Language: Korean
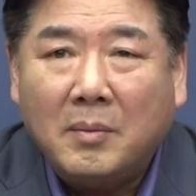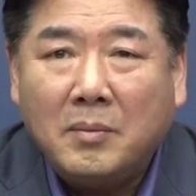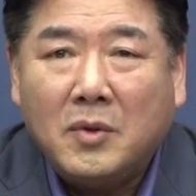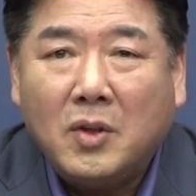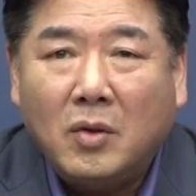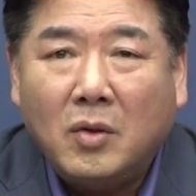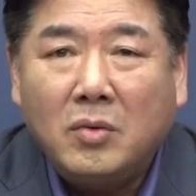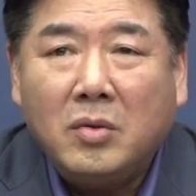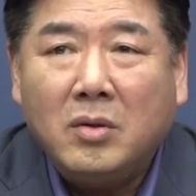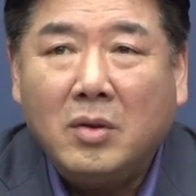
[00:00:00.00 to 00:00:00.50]
참
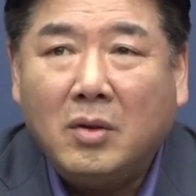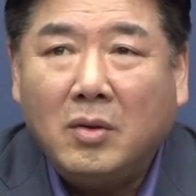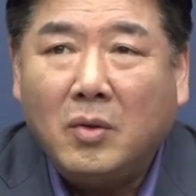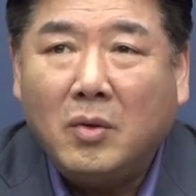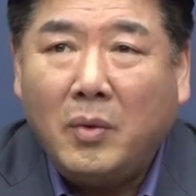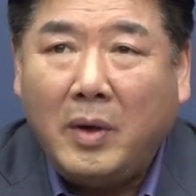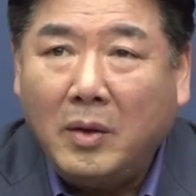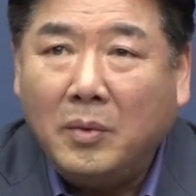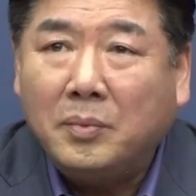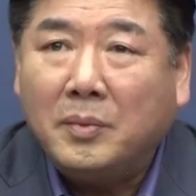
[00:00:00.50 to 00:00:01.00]

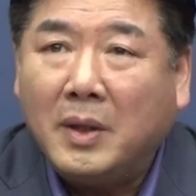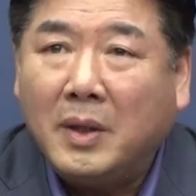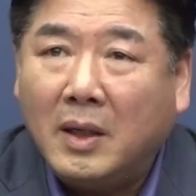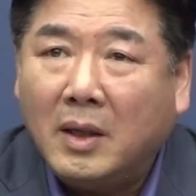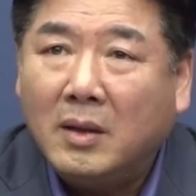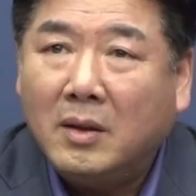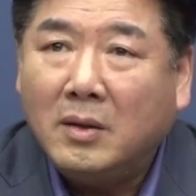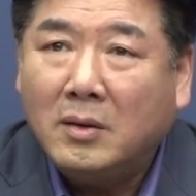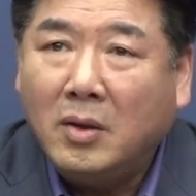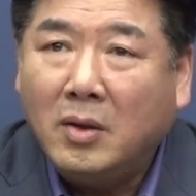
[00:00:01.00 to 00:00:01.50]
정치적으로
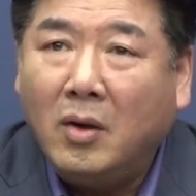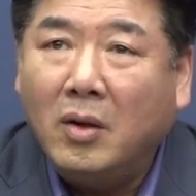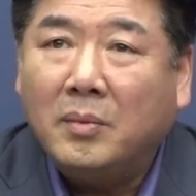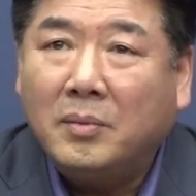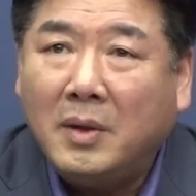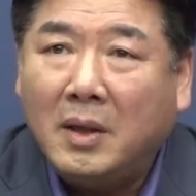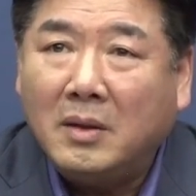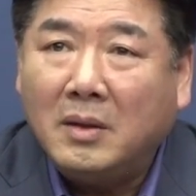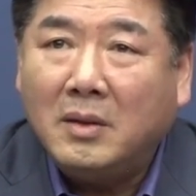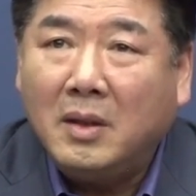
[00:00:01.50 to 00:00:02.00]
외롭다,
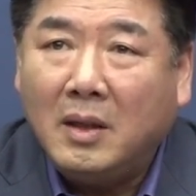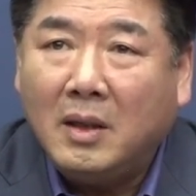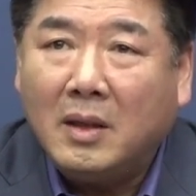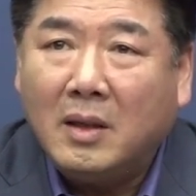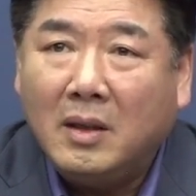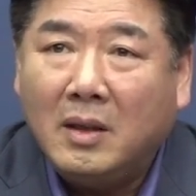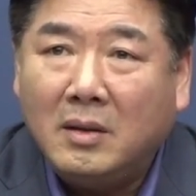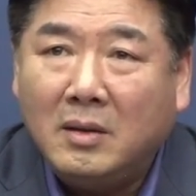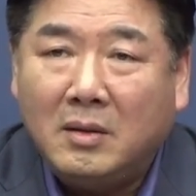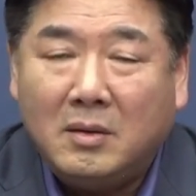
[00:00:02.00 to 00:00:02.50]
서럽다는
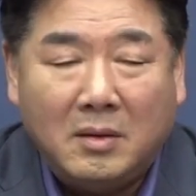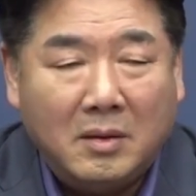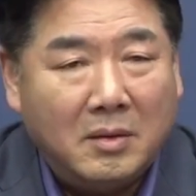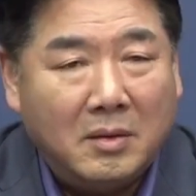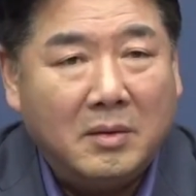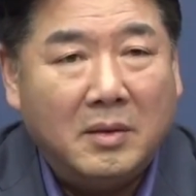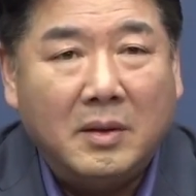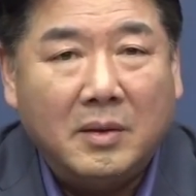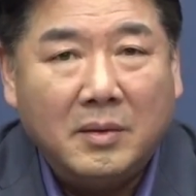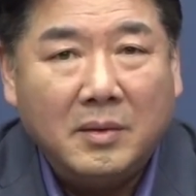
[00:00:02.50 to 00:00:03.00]
생각까지
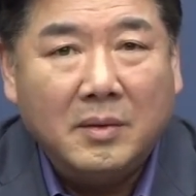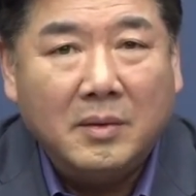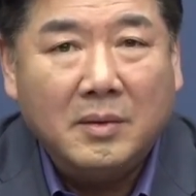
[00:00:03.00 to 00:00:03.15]
들었어요.